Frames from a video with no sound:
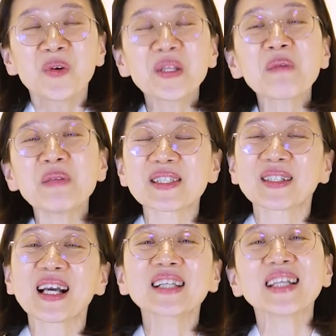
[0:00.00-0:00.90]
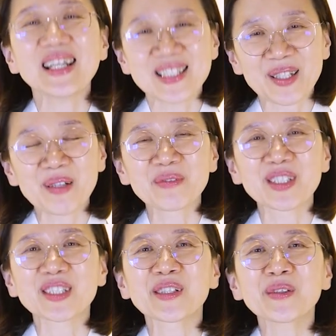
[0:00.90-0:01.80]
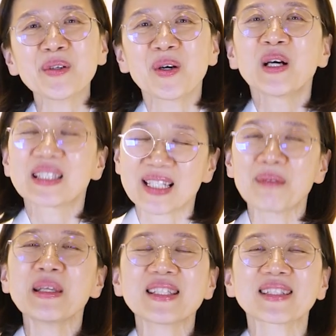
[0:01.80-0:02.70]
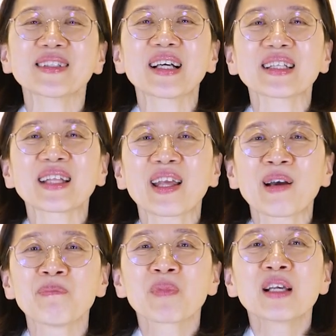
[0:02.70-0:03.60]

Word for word: 혼합해서 칵테일처럼 드셔도 재미있을 것 같아요